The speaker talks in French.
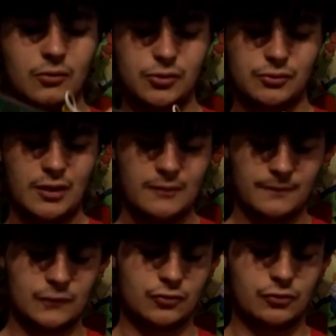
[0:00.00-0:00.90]
ou
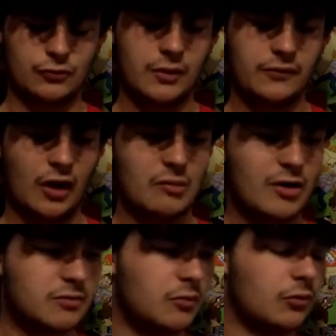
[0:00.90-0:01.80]
soit, ce que je voulais faire à
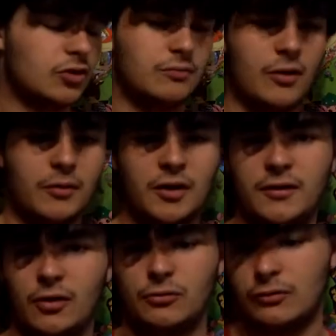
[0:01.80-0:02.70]
la base, mais bon j'ai pas pris
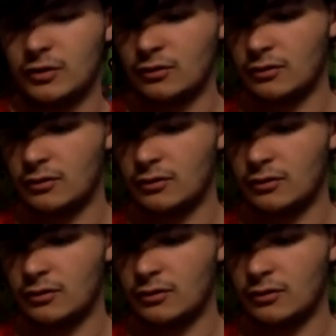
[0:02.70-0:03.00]
d'interrupteur,